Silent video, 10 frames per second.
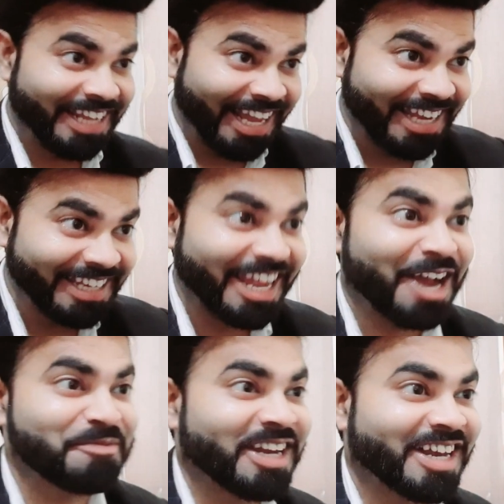ये ये
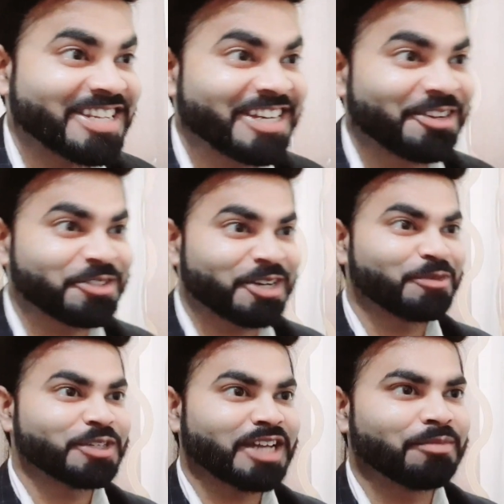आपने इंटरेस्टिंग
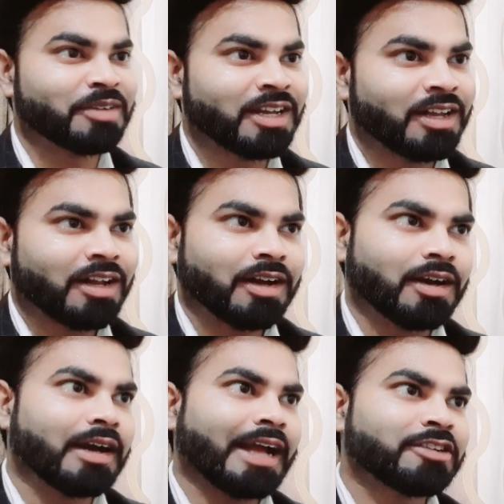क्वेश्चन पूछा आप
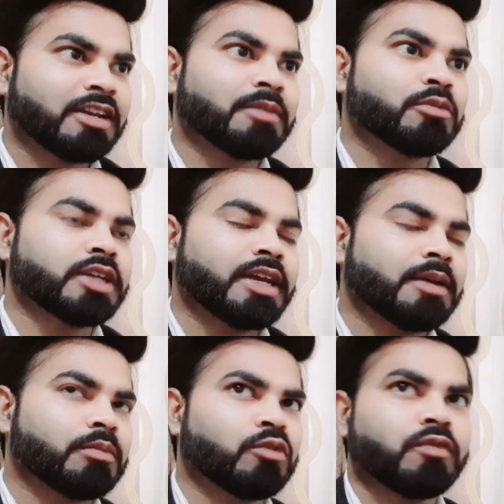एक्चुअली uh, मुझे
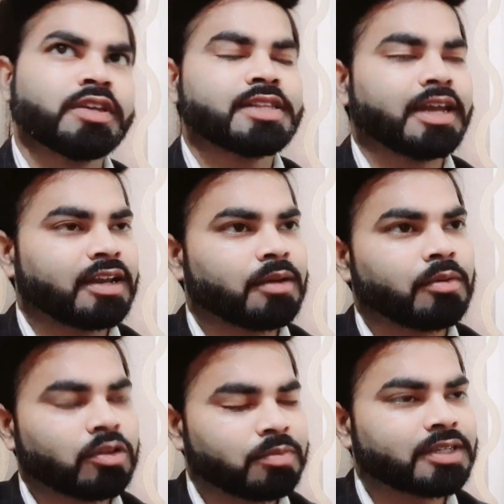मूवीज देखना
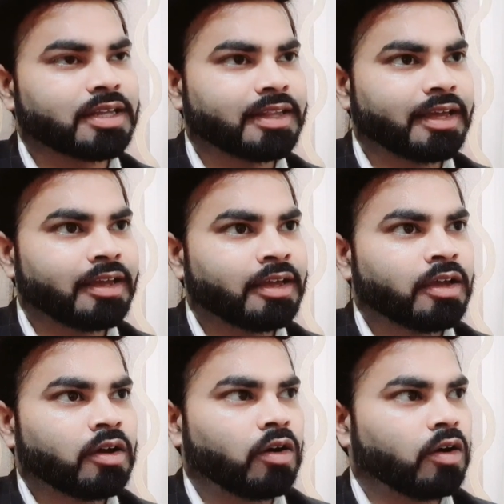बहुत पसंद है
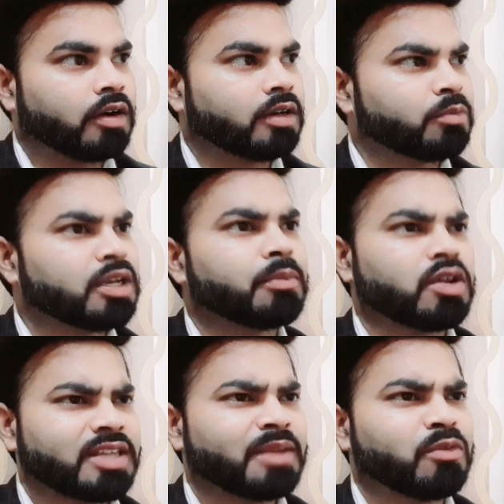और मुझे
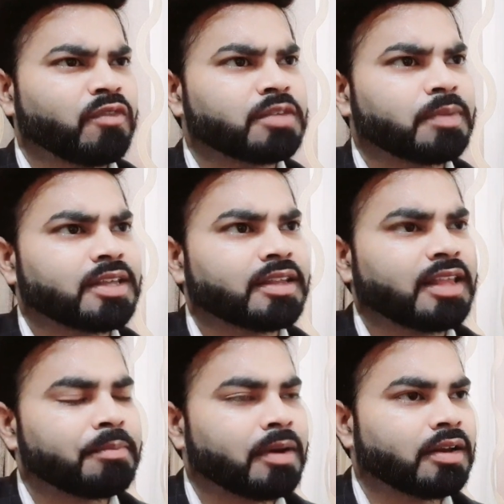बहुत सारी मूवीज
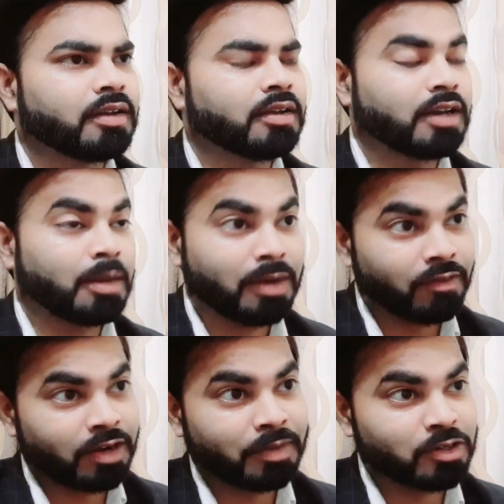पसंद है पर नंबर
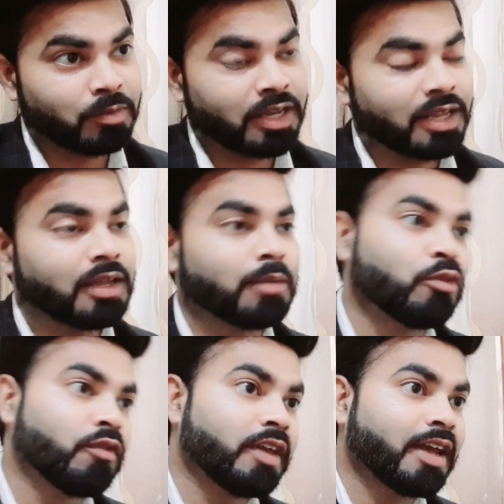वन पे जो मेरी
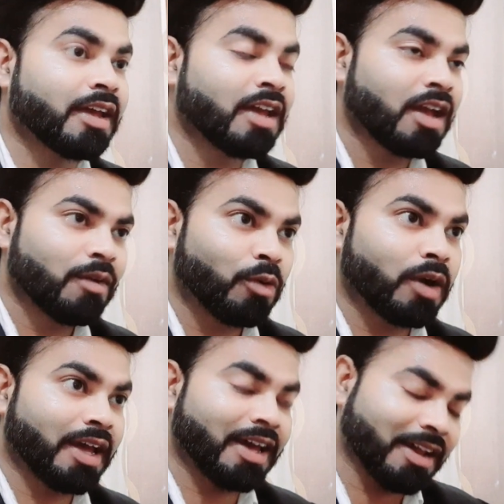मूवी है
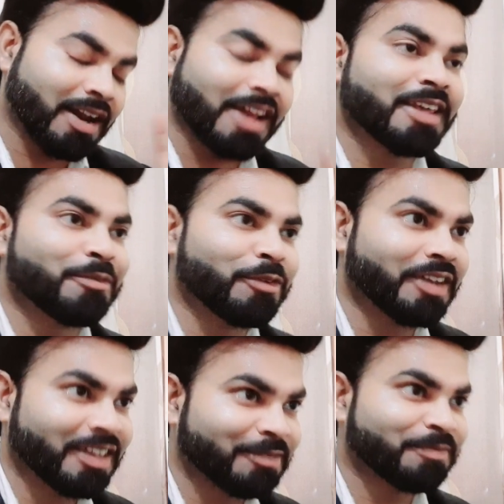वो है राधे
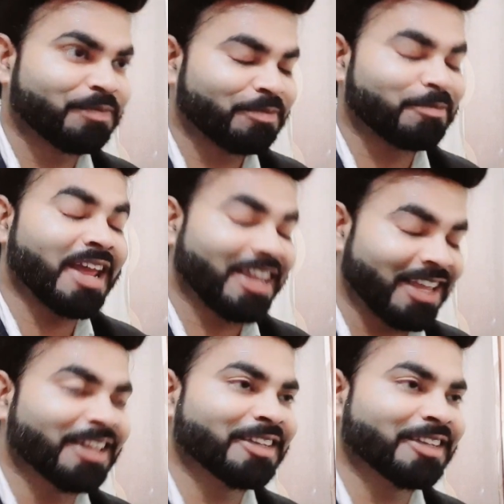मूवी बाई की